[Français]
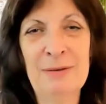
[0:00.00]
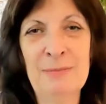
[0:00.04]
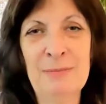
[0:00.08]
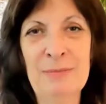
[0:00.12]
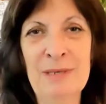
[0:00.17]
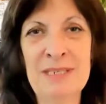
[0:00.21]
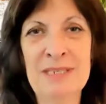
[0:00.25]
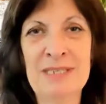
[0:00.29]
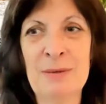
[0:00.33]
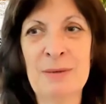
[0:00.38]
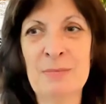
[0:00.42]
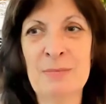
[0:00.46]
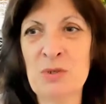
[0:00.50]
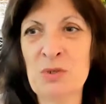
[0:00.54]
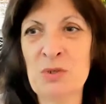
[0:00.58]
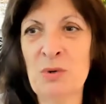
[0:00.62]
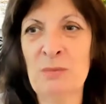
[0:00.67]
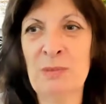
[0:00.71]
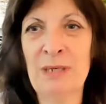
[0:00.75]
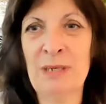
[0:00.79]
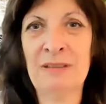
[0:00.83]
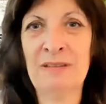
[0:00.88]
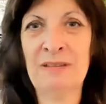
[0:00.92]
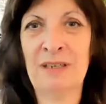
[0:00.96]
mais ça me
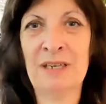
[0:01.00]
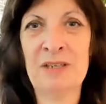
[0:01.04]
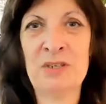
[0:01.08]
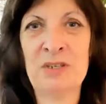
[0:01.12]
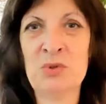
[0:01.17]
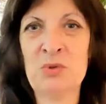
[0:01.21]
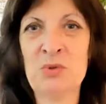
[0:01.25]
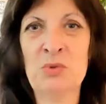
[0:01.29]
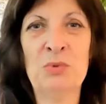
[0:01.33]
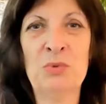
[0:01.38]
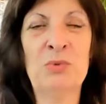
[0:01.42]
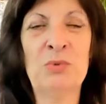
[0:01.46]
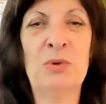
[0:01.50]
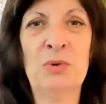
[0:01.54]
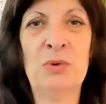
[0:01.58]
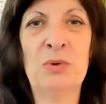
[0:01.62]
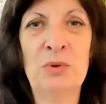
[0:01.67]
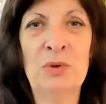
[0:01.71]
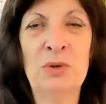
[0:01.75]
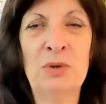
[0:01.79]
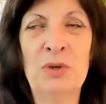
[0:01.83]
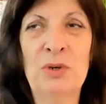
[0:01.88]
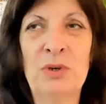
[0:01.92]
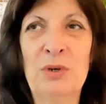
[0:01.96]
semble être un saut
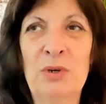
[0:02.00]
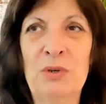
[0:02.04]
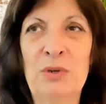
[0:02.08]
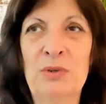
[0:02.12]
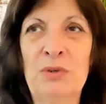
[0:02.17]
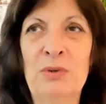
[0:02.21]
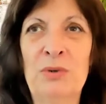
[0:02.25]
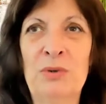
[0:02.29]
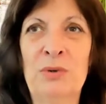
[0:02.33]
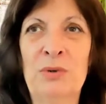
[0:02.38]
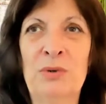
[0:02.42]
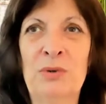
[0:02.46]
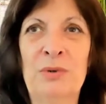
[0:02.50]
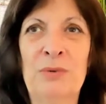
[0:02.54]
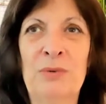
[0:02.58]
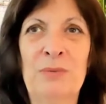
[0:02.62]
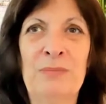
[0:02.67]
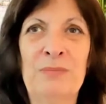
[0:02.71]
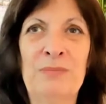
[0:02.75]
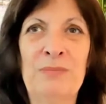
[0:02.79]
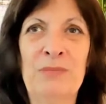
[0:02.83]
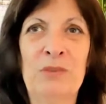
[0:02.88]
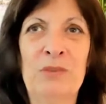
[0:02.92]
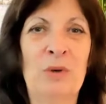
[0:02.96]
dans
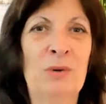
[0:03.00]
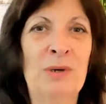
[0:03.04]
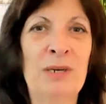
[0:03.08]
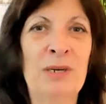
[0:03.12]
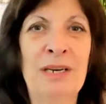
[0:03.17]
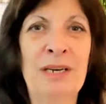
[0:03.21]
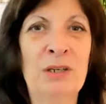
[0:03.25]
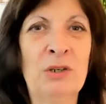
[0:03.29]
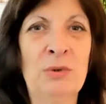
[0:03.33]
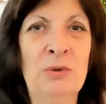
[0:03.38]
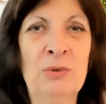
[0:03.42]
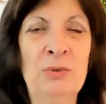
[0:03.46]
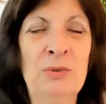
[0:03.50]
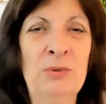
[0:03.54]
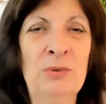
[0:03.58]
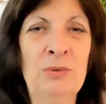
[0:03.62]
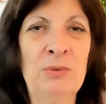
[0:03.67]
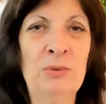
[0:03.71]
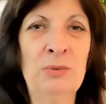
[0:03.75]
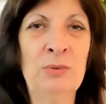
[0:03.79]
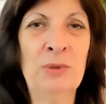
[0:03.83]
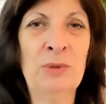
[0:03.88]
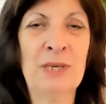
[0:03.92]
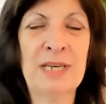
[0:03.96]
dans,
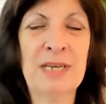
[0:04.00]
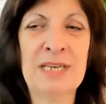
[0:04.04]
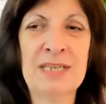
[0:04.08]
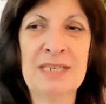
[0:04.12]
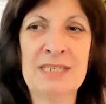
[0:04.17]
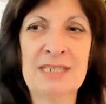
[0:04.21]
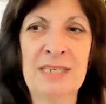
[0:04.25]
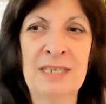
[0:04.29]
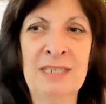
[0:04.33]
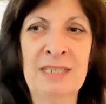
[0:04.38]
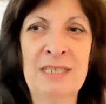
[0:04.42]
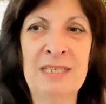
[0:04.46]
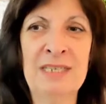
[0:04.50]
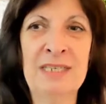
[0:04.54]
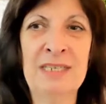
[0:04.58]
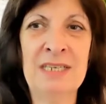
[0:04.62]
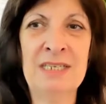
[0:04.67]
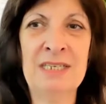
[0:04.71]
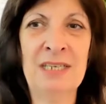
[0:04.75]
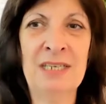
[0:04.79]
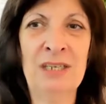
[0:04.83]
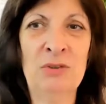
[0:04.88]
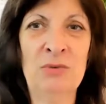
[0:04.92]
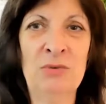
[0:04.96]
l'inconnu, ça
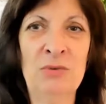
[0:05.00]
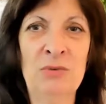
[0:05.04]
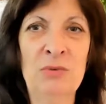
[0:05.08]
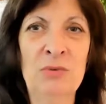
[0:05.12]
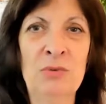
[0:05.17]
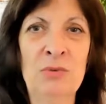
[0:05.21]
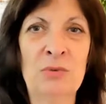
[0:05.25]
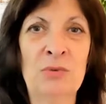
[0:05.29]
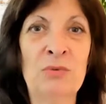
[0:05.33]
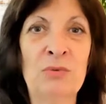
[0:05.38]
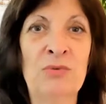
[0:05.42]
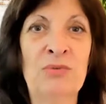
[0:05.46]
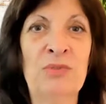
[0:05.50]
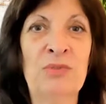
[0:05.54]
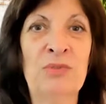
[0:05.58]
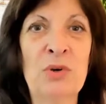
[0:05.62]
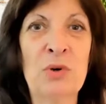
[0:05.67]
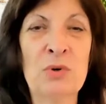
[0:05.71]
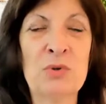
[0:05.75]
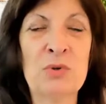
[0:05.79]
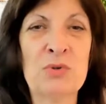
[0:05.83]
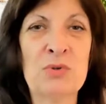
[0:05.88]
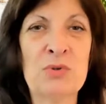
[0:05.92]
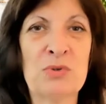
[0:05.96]
nécessite une
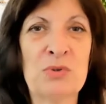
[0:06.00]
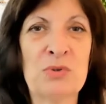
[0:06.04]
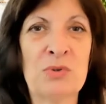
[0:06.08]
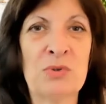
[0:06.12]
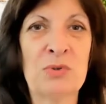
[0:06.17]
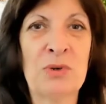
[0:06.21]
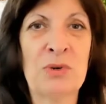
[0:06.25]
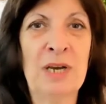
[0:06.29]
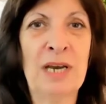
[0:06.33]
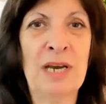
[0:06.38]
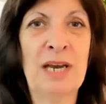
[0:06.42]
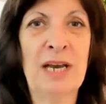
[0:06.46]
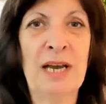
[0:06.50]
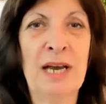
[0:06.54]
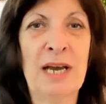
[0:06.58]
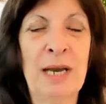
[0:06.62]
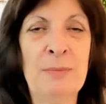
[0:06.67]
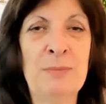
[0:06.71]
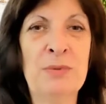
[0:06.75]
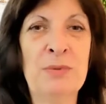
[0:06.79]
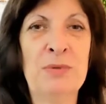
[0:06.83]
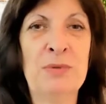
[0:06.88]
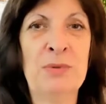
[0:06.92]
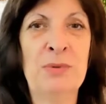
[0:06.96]
confiance euh,
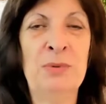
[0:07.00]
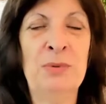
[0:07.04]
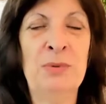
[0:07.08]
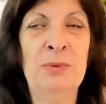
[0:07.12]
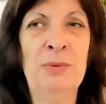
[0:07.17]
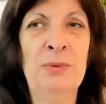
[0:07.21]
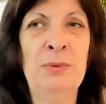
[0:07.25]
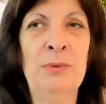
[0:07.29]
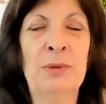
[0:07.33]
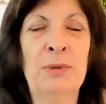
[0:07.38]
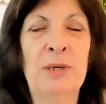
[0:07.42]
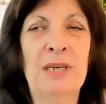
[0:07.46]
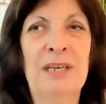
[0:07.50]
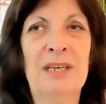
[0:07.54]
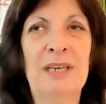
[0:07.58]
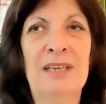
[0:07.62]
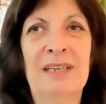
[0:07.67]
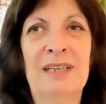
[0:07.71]
absolue.